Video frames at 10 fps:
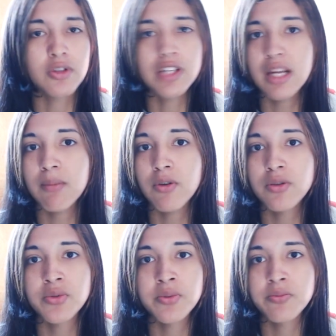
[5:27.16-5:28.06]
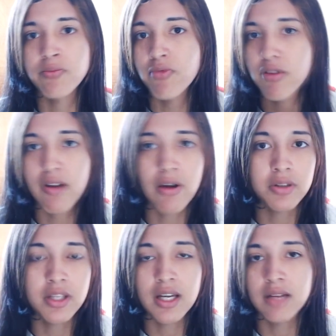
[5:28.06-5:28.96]
no tenemos
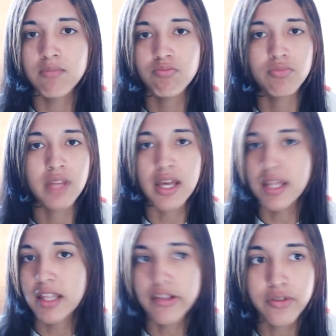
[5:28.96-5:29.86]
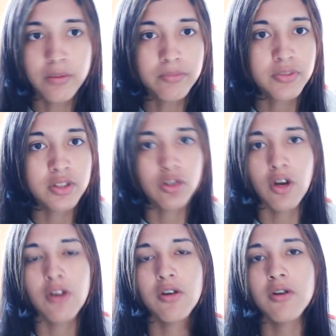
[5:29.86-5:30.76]
fibra óptica, nada de eso,
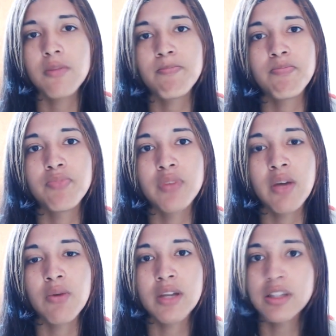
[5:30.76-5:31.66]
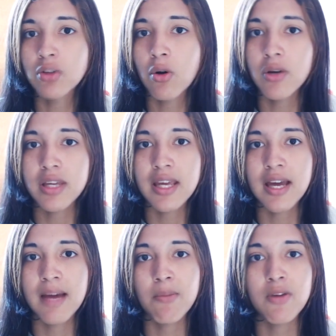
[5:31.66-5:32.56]
todo es una
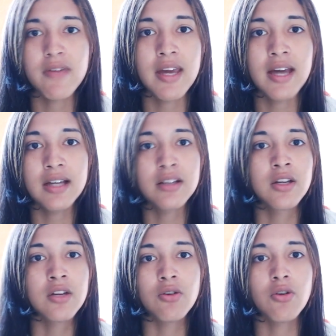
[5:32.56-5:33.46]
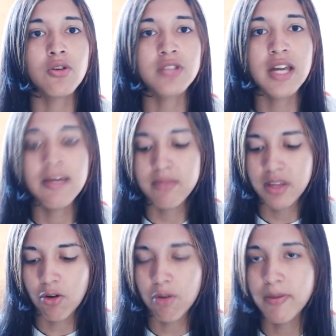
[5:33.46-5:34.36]
tecnología muy vieja, no se ha,
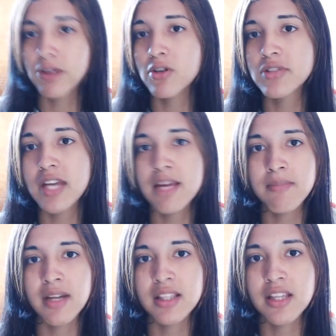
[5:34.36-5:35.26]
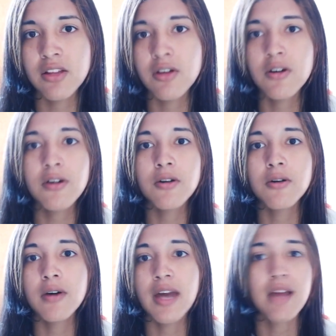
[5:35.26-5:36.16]
disculpen, no se ha
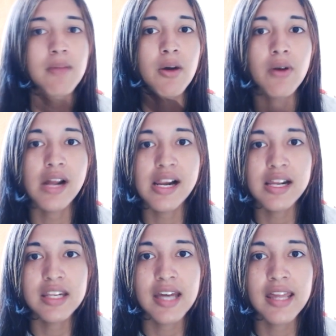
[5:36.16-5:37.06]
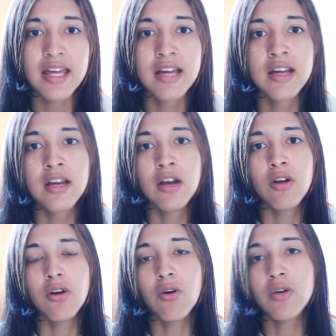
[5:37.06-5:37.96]
invertido en mejorarla ni nada.
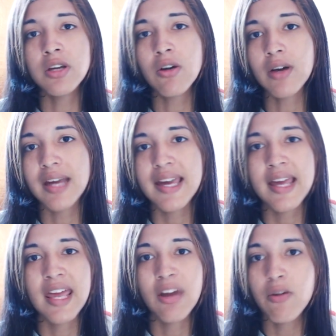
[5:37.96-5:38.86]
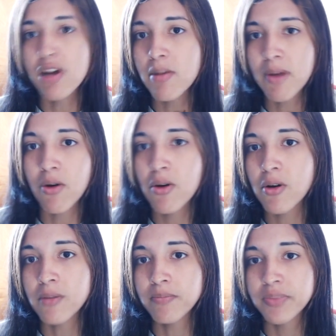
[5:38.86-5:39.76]
Lo único que el gobierno
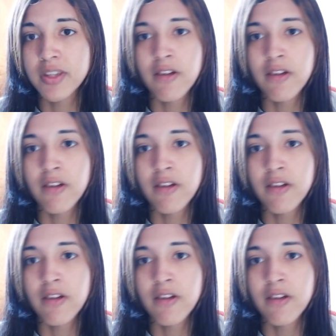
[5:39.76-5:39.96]
mejoró